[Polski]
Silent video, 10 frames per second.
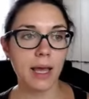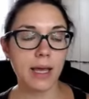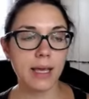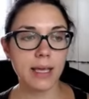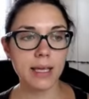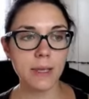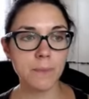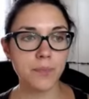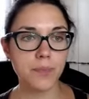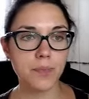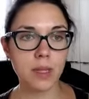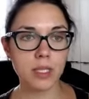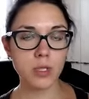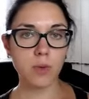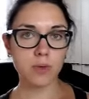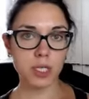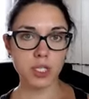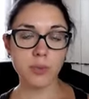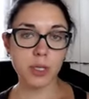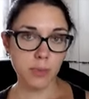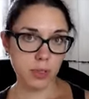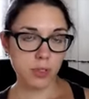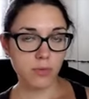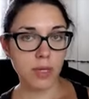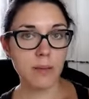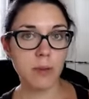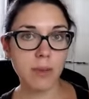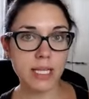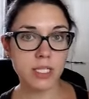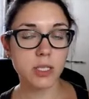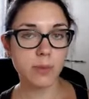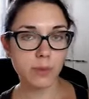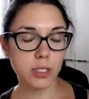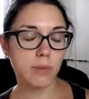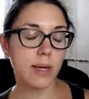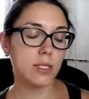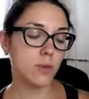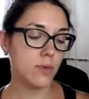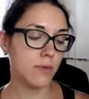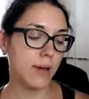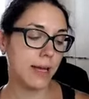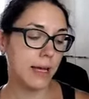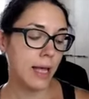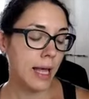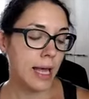e, i mm, siłą rzeczy przeprostowujemy plecy, żeby utrzymać równowagę.